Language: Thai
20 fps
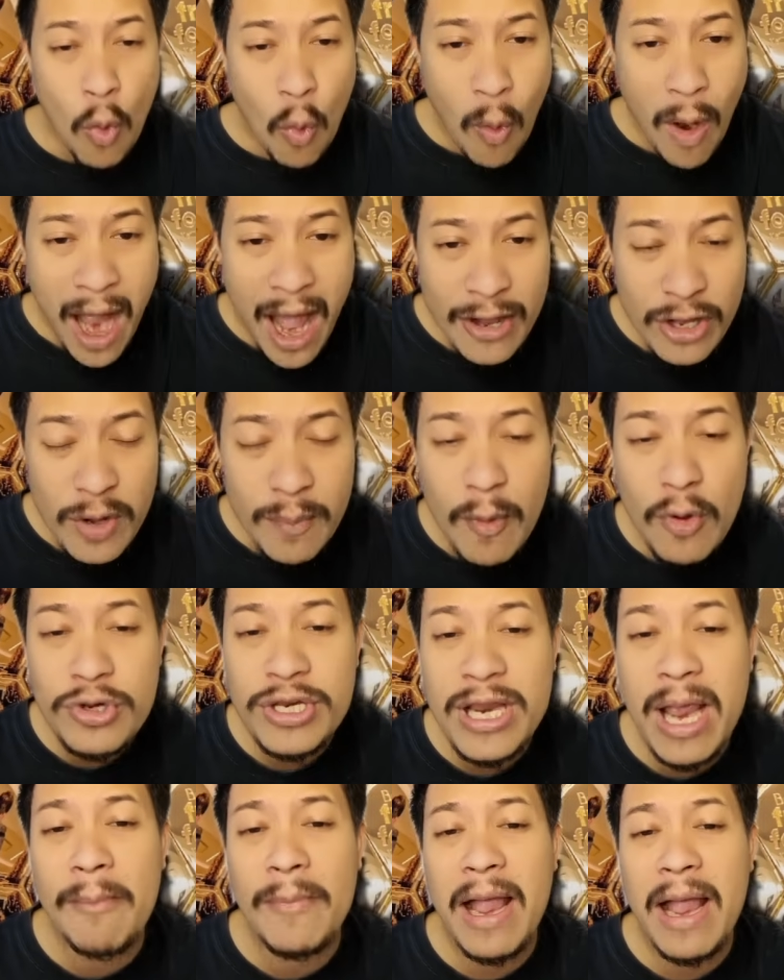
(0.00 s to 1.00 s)
คว้าทริปเปิล
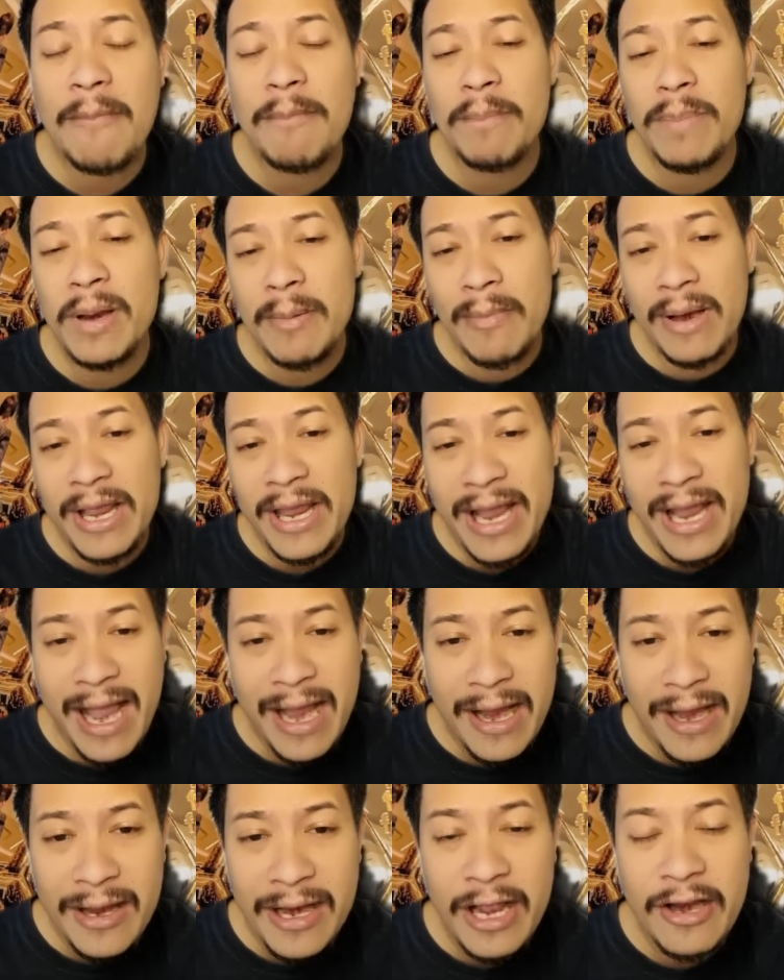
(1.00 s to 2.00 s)
แชมป์ครับพรีเมียร์ลีกอั
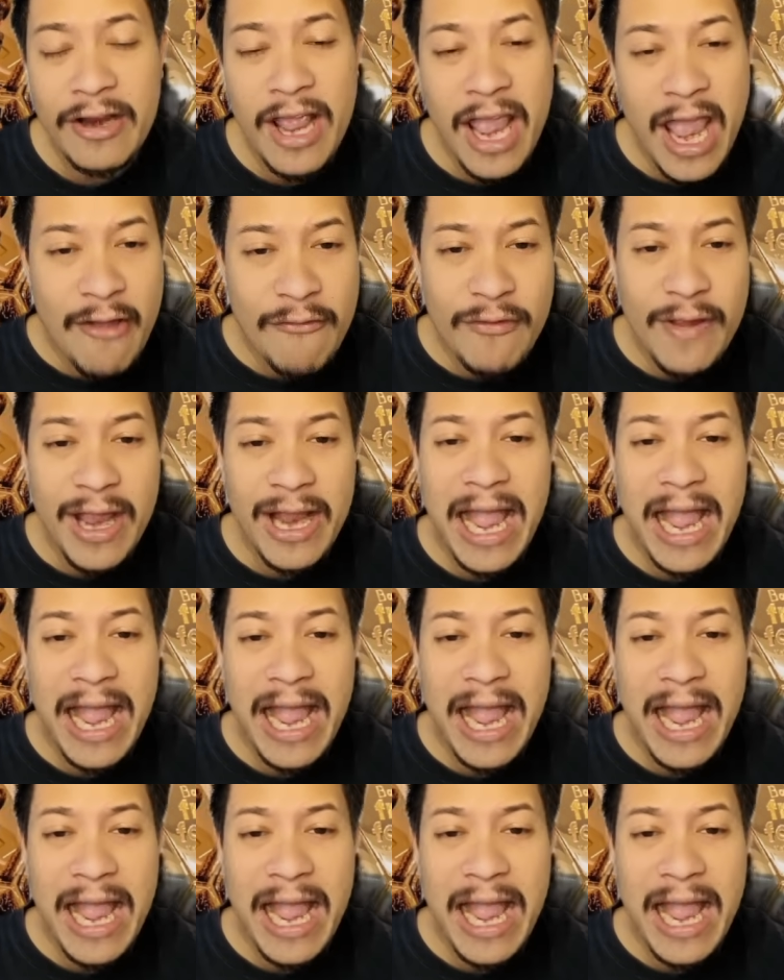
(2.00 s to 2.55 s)
งกฤษเอฟเอ